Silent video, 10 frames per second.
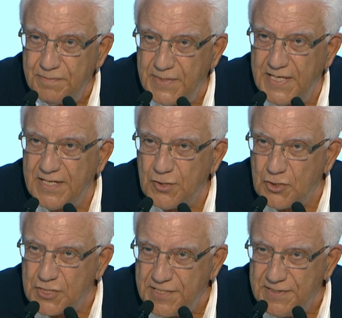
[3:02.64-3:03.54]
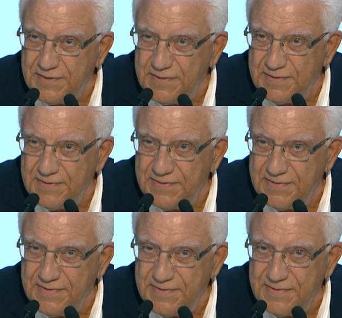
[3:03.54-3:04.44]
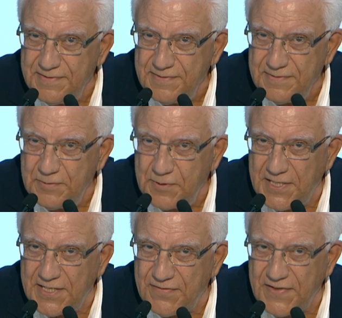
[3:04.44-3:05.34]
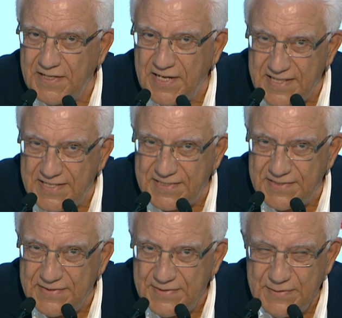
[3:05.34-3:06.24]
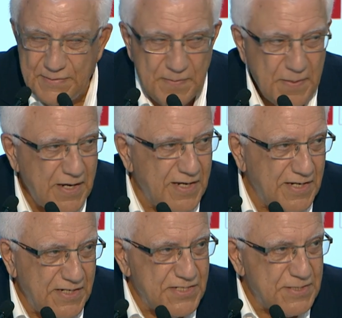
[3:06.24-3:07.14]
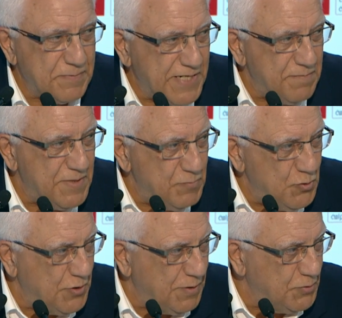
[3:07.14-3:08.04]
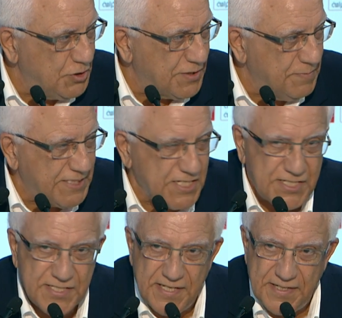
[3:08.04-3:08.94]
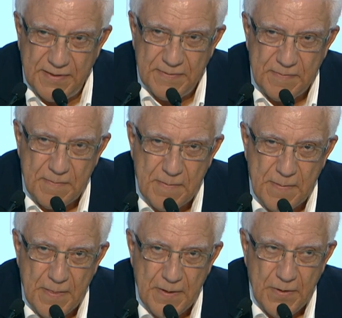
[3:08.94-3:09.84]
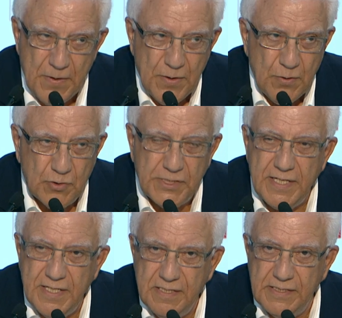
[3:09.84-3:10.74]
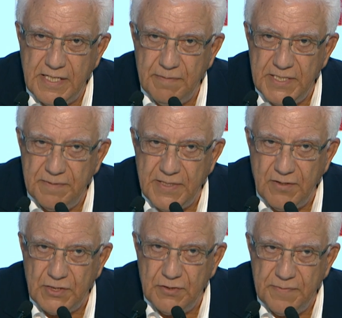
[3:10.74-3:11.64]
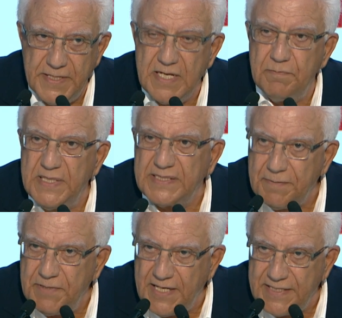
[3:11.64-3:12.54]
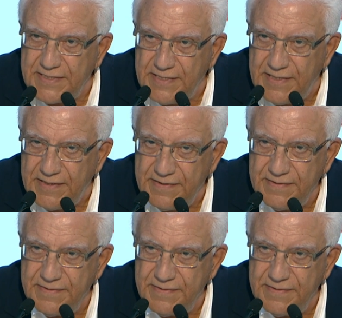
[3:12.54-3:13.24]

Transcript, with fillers: من غير رخصة وقع رفع الحظر على حزب كان ممنوع مدة 18 سنة ودخلنا الانتخابات نتاع 81 بطبيعتنا